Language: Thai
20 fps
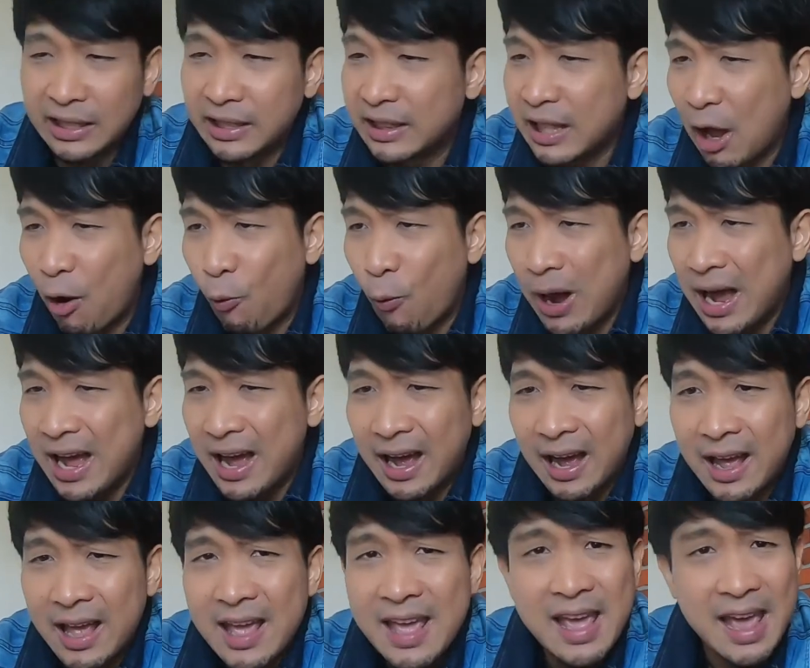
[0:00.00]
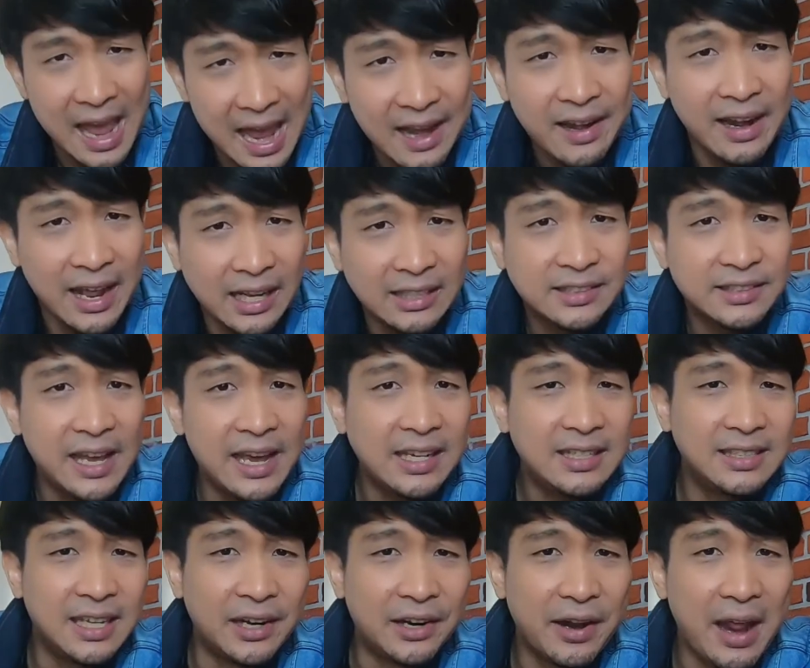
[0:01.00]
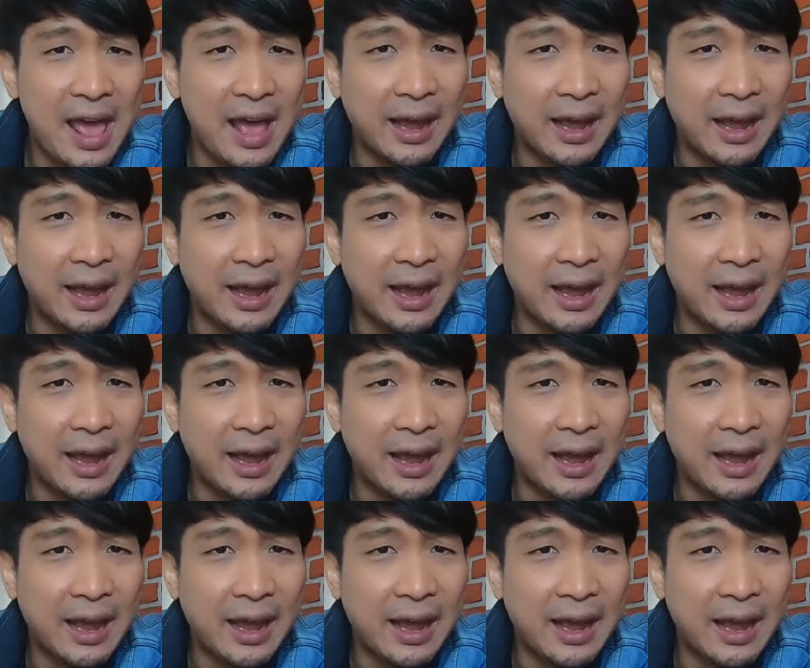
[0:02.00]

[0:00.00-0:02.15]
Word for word: นี้แต่ว่า NSX เจนแร